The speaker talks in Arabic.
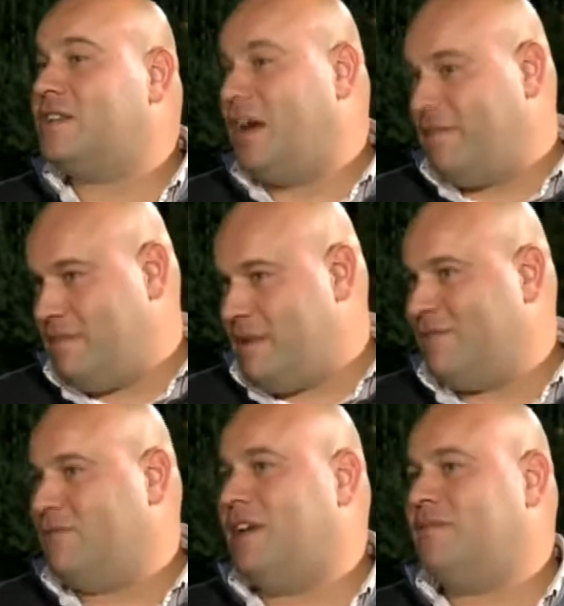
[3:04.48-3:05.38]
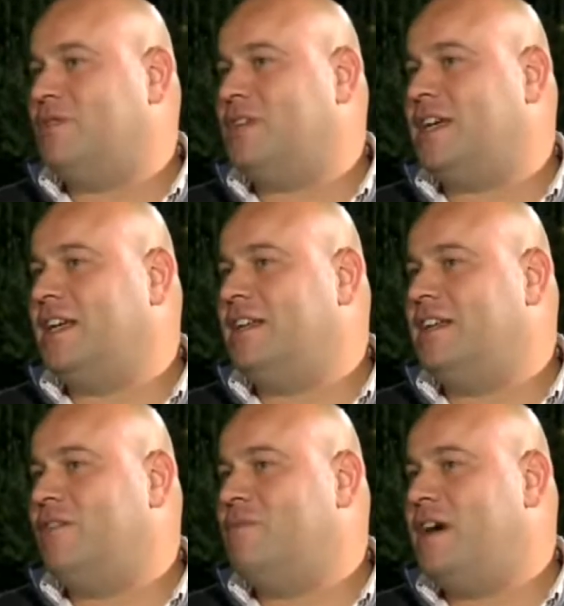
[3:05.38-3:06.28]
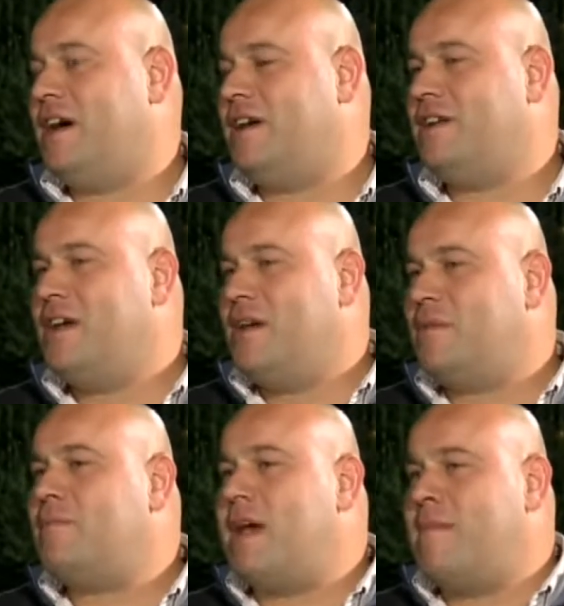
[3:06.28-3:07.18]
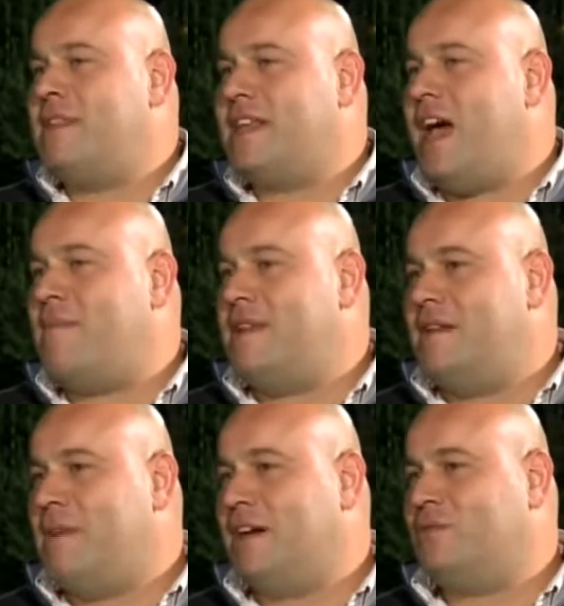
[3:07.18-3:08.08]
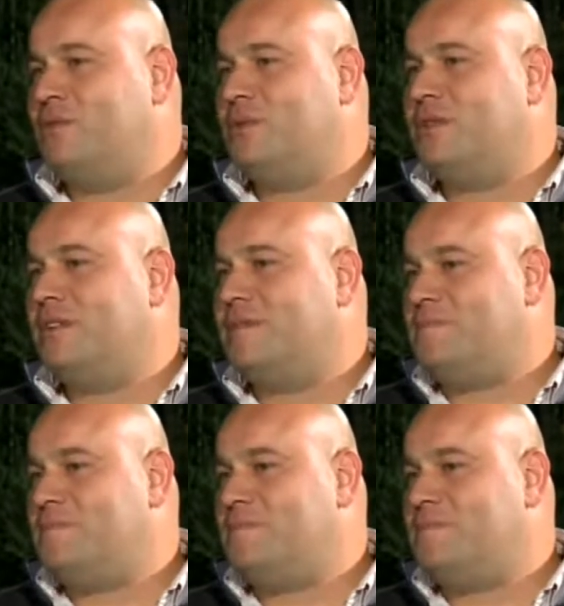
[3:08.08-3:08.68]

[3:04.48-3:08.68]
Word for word: اطراف المخطوطات بشكل او باخر مم. تبدا من كعب المخطوط